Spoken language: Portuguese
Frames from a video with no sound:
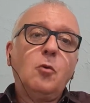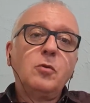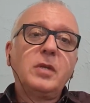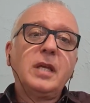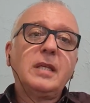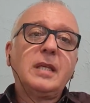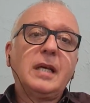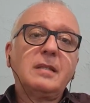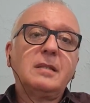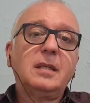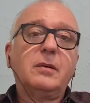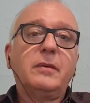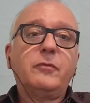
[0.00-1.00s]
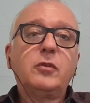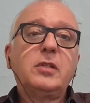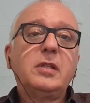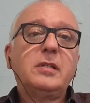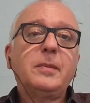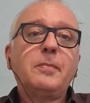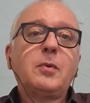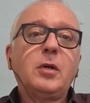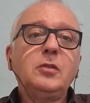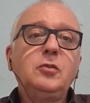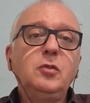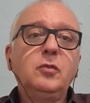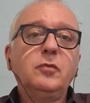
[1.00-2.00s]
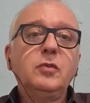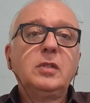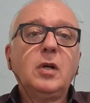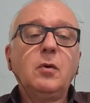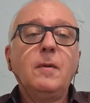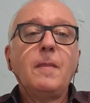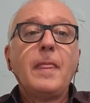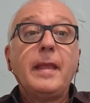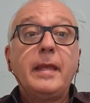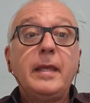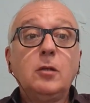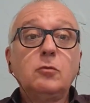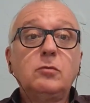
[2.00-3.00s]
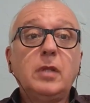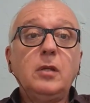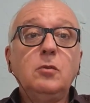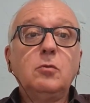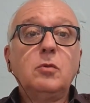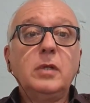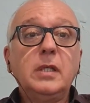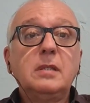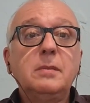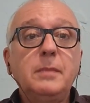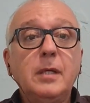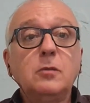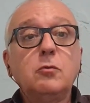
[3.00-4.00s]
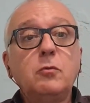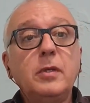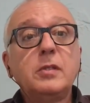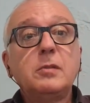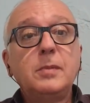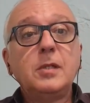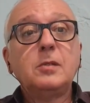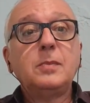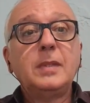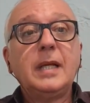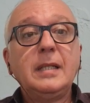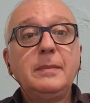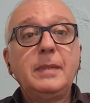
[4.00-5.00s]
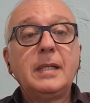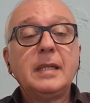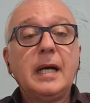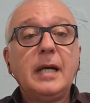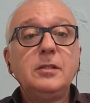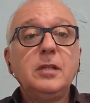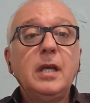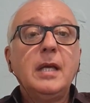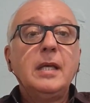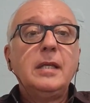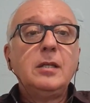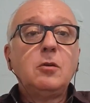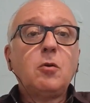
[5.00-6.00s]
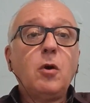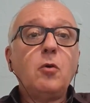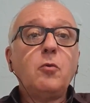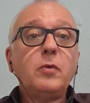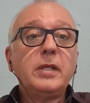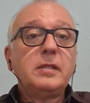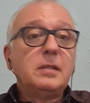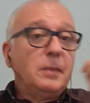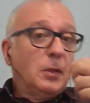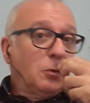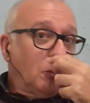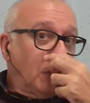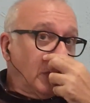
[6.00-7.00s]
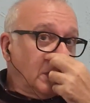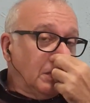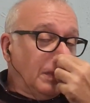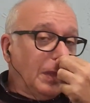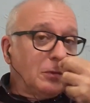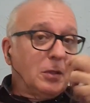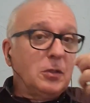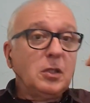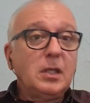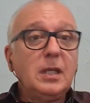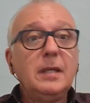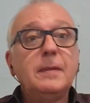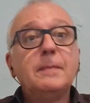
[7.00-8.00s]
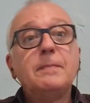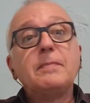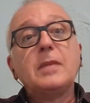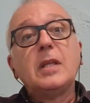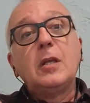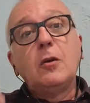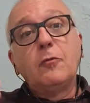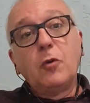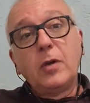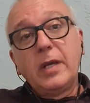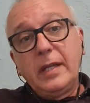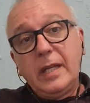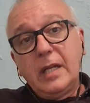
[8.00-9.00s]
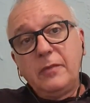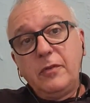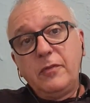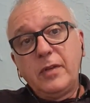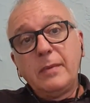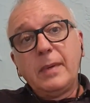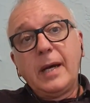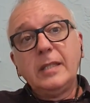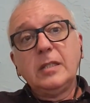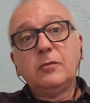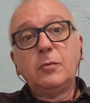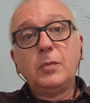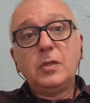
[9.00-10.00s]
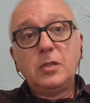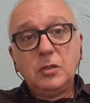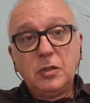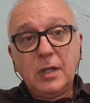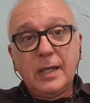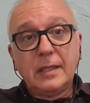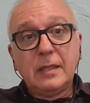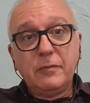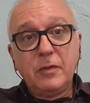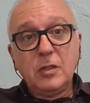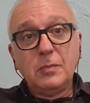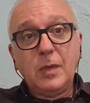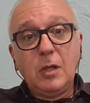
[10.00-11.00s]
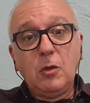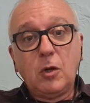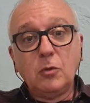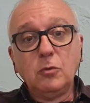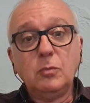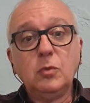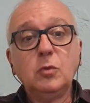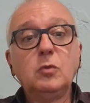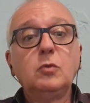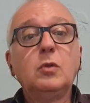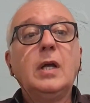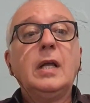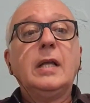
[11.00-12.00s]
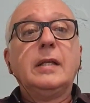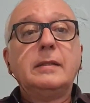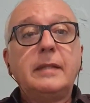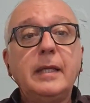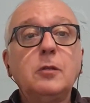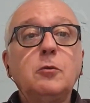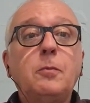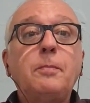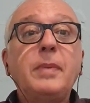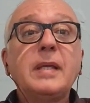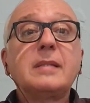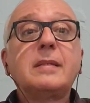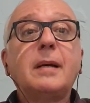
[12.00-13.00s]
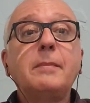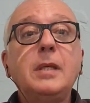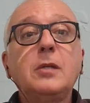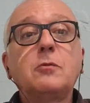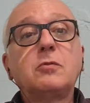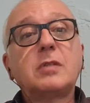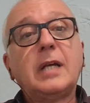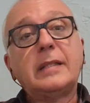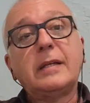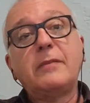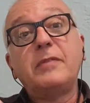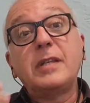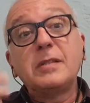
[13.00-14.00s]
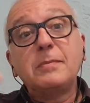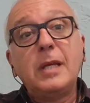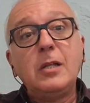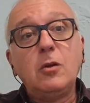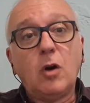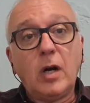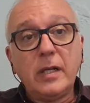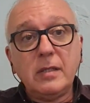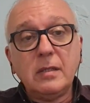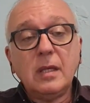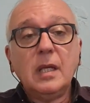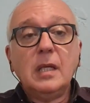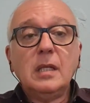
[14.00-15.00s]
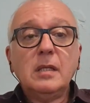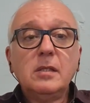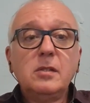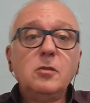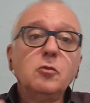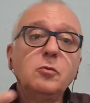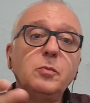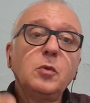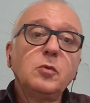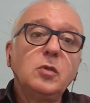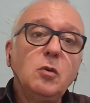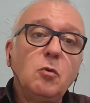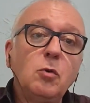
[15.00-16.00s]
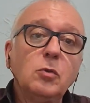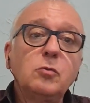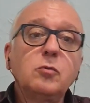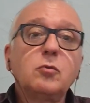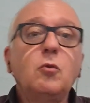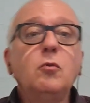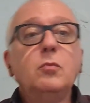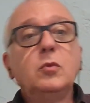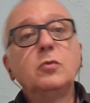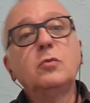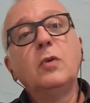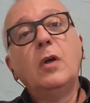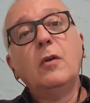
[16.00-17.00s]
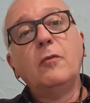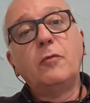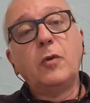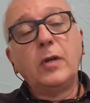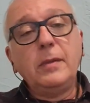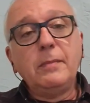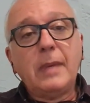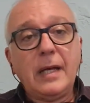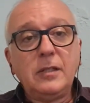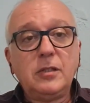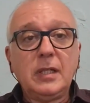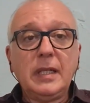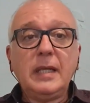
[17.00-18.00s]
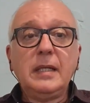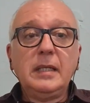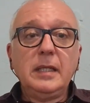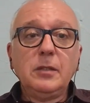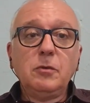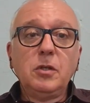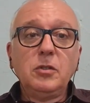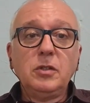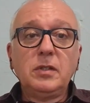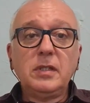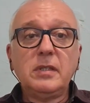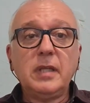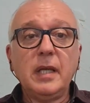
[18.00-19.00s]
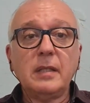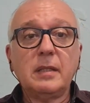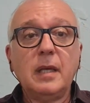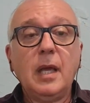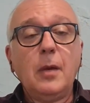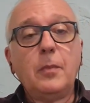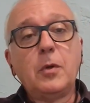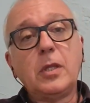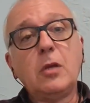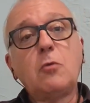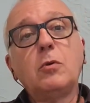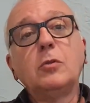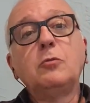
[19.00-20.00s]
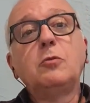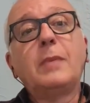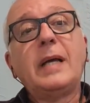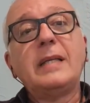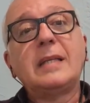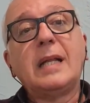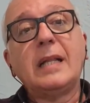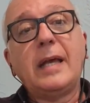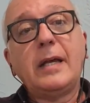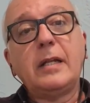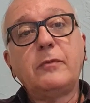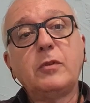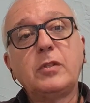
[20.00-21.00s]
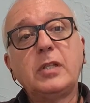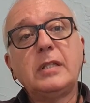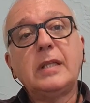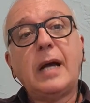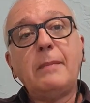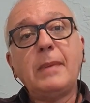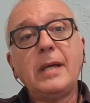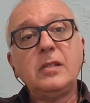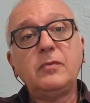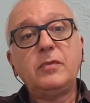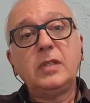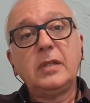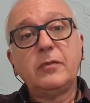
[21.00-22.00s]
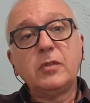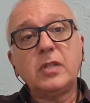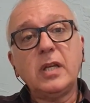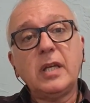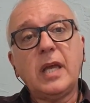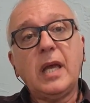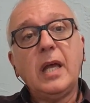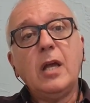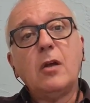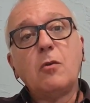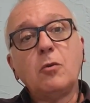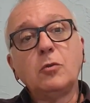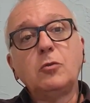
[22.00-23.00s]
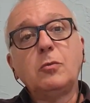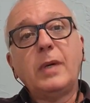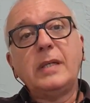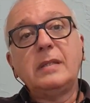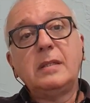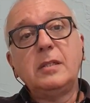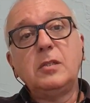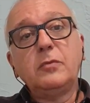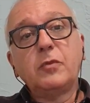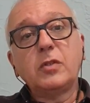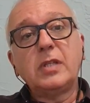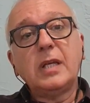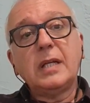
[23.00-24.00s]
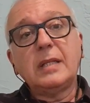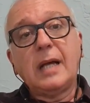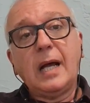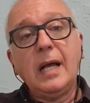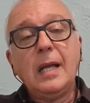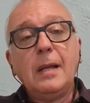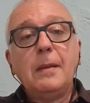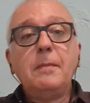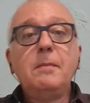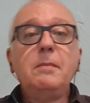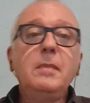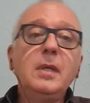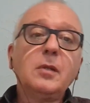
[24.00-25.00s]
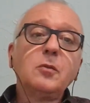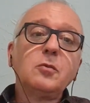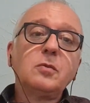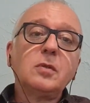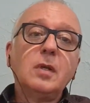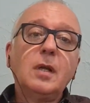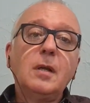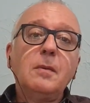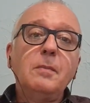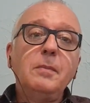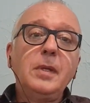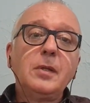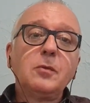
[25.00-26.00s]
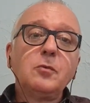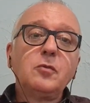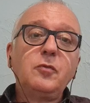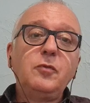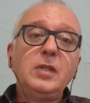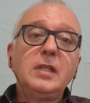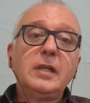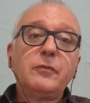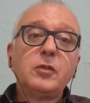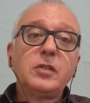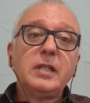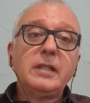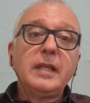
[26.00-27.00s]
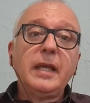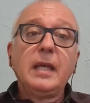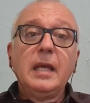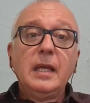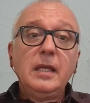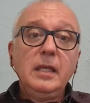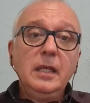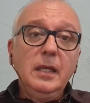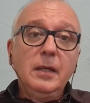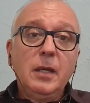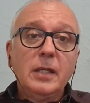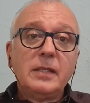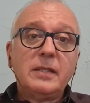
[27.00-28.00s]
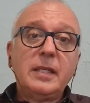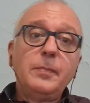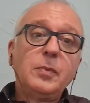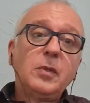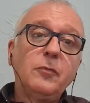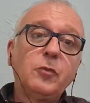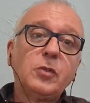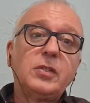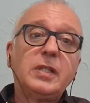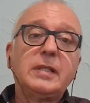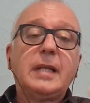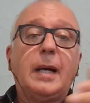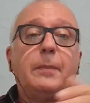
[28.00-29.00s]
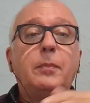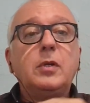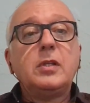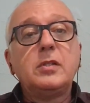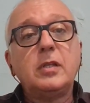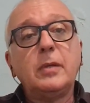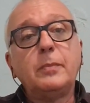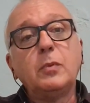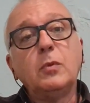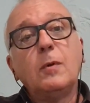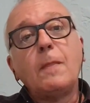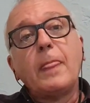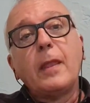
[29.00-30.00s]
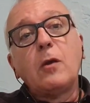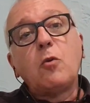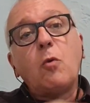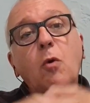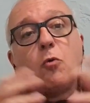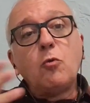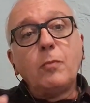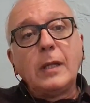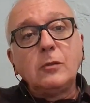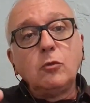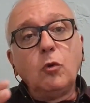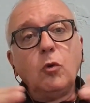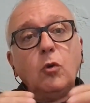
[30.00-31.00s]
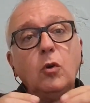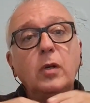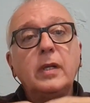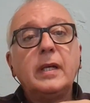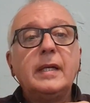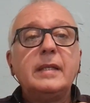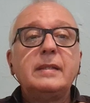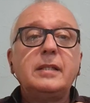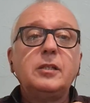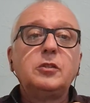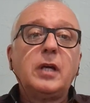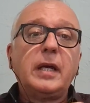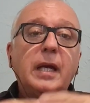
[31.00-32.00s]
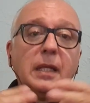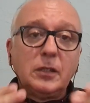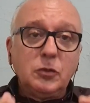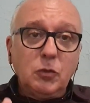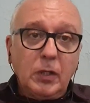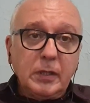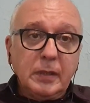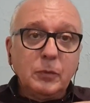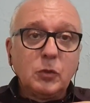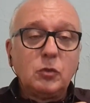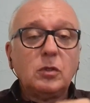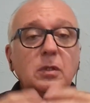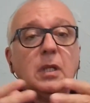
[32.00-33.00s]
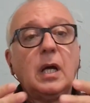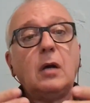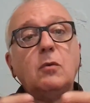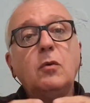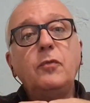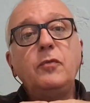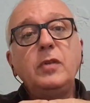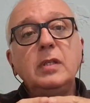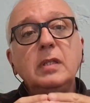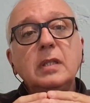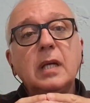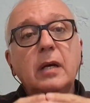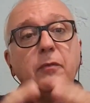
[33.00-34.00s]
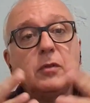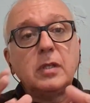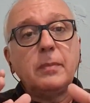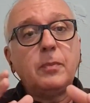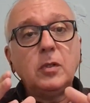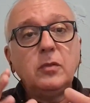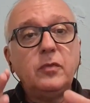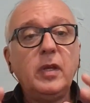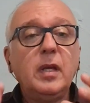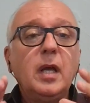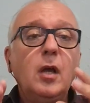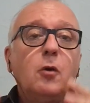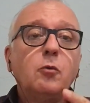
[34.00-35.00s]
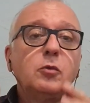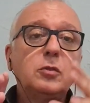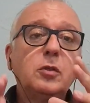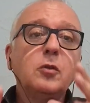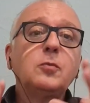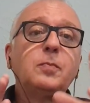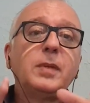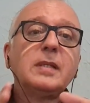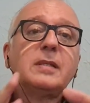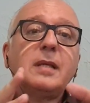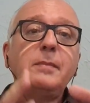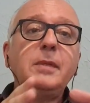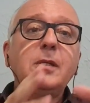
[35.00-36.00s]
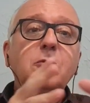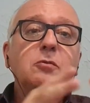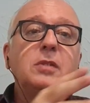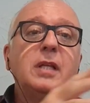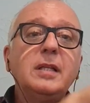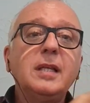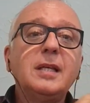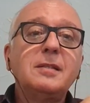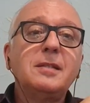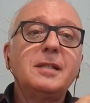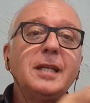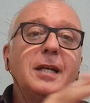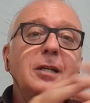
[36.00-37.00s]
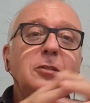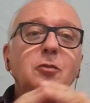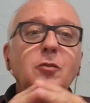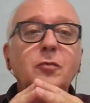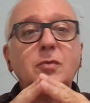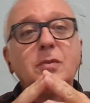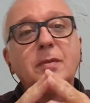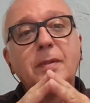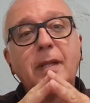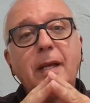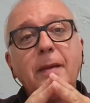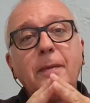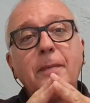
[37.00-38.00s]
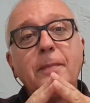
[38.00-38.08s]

o que, que é ação? É você ser proativo. Então, eu tenho o conhecimento, o conhecimento me dá liberdade. E qual é o conhecimento? O conhecimento é de que eu vou querer viver mais, eu vou me sentir cada vez melhor no mundo, tendo pensamentos cada vez melhores se os meus encontros com o mundo forem mais de alegria do que de tristeza. Porque quanto mais alegre você está, mais vida você quer. Quanto mais triste você está, menos, menos vida você tem. E sempre que você está, por exemplo, com alguma dor, seja ela de ordem emocional ou física, você pode ver, os teus pensamentos tendem a ser negativos. Né?